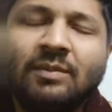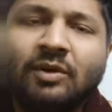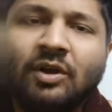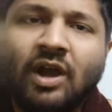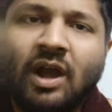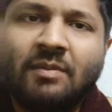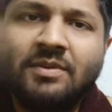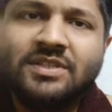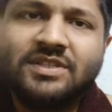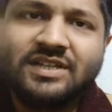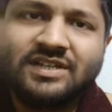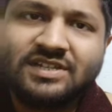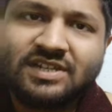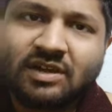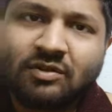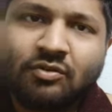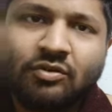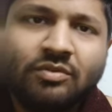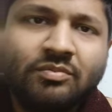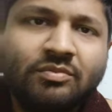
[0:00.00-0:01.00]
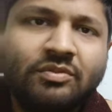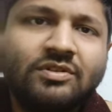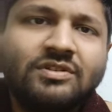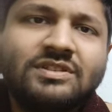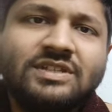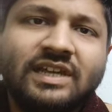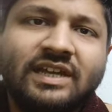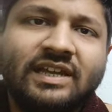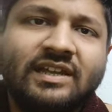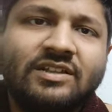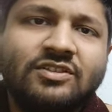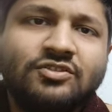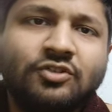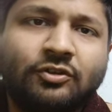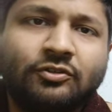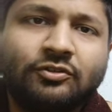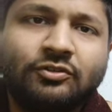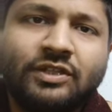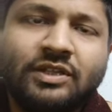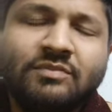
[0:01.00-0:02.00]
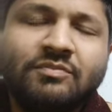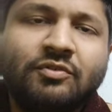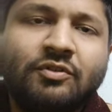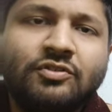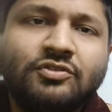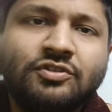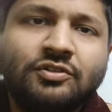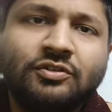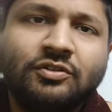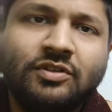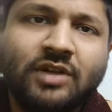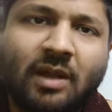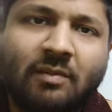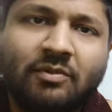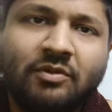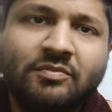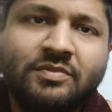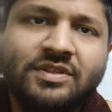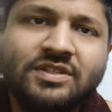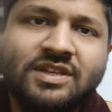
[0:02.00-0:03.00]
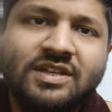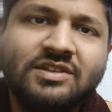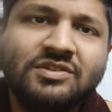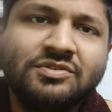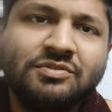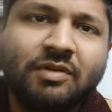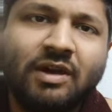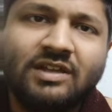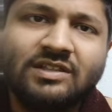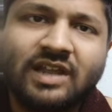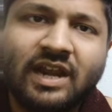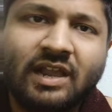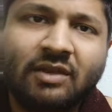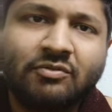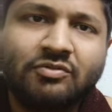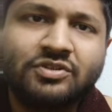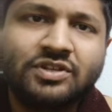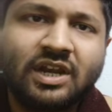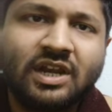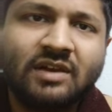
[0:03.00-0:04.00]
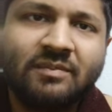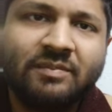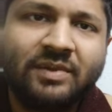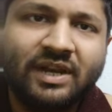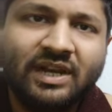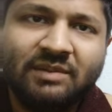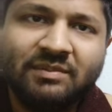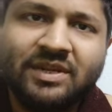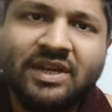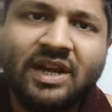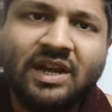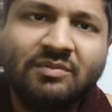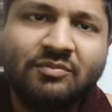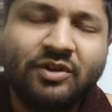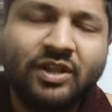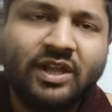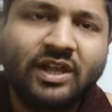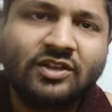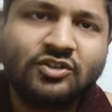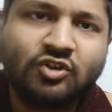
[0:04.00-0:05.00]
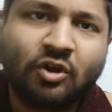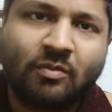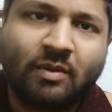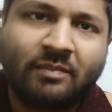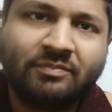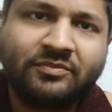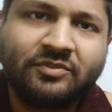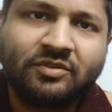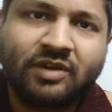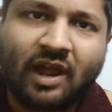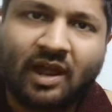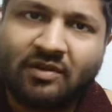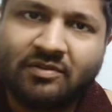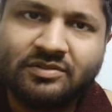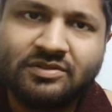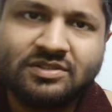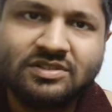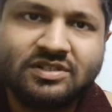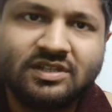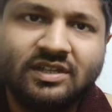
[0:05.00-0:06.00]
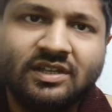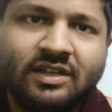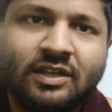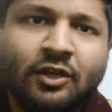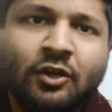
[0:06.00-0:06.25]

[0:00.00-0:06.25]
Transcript: এবং আমি চেষ্টা করব যে যতদিন পর্যন্ত ডাব্লিউবিসিএস দু হাজার একুশ সালে প্রিলিমিনারি পরীক্ষা সমাপ্ত না হচ্ছে